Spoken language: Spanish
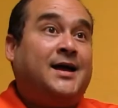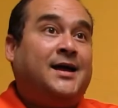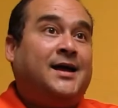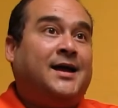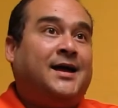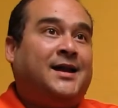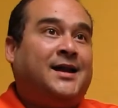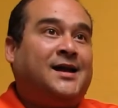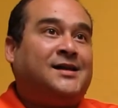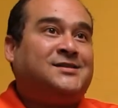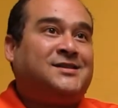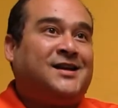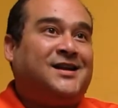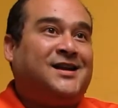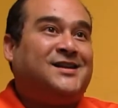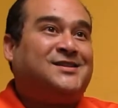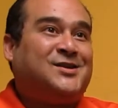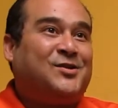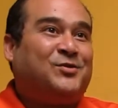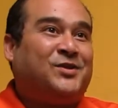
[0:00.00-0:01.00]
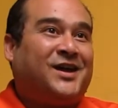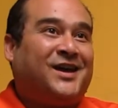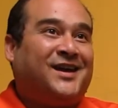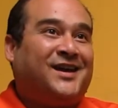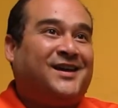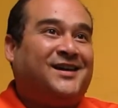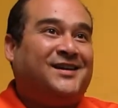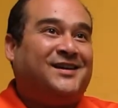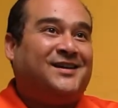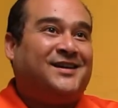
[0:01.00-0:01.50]
y Nachalie
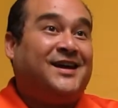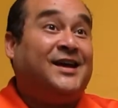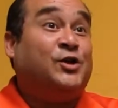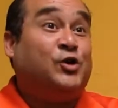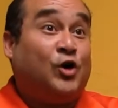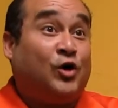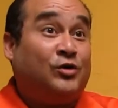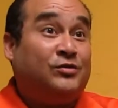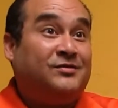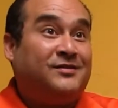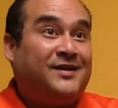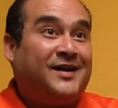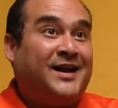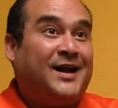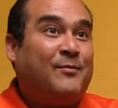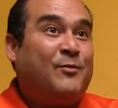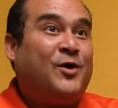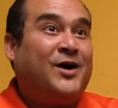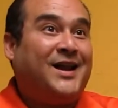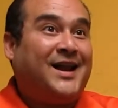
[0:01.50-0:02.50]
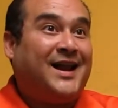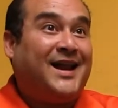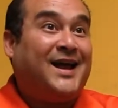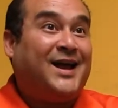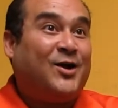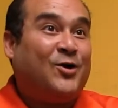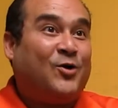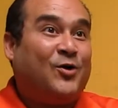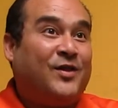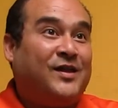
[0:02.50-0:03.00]
Chautegui. Y yo, éramos el
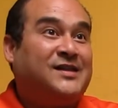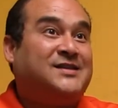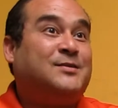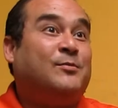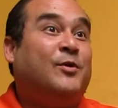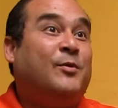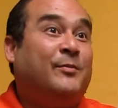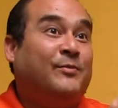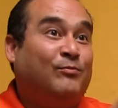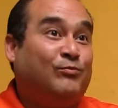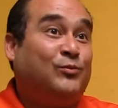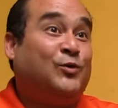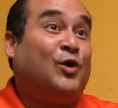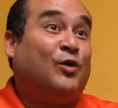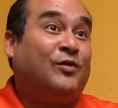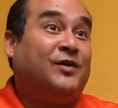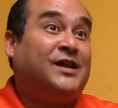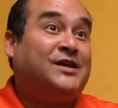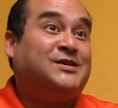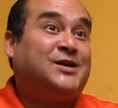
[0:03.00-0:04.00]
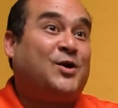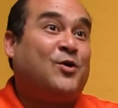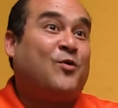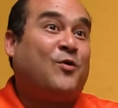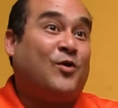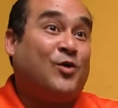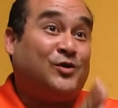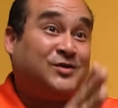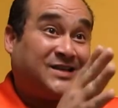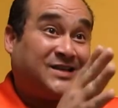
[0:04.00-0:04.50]
elenco de ese montón de chavo cuando se